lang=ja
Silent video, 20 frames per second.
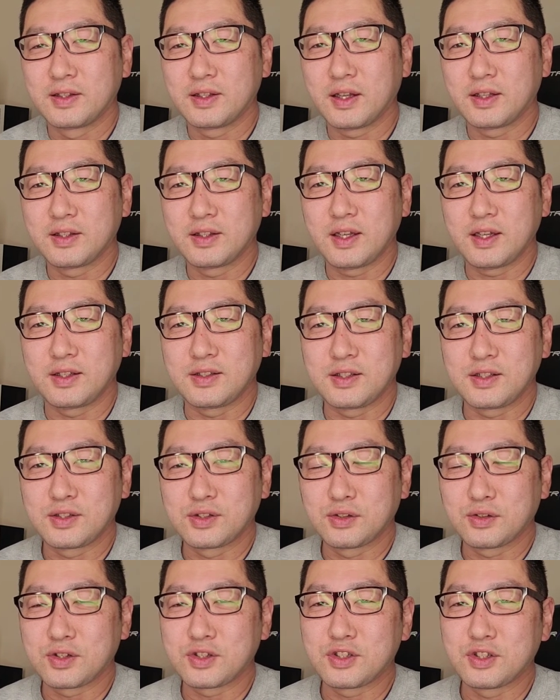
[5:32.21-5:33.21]
なんで、
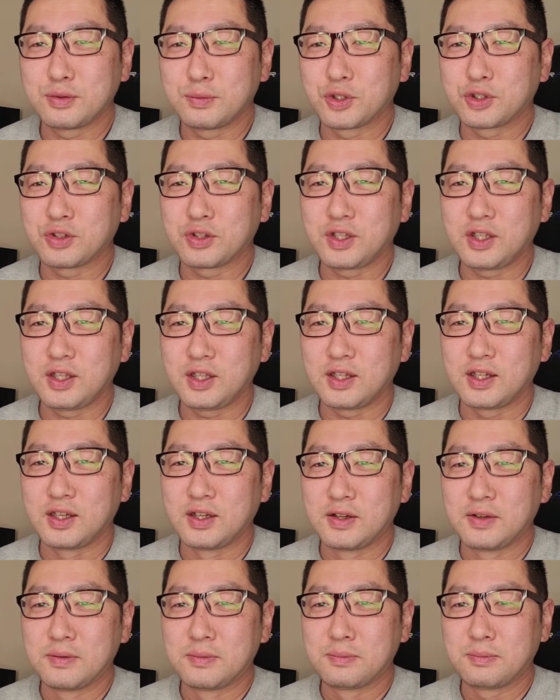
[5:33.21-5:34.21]
実測値をもとに、